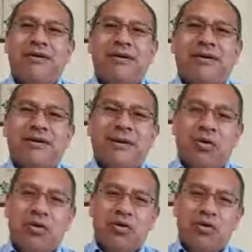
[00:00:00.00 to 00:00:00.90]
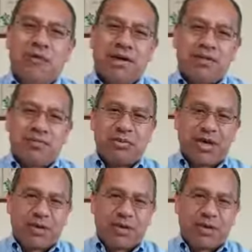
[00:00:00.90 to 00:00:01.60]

Saludos y abrazos para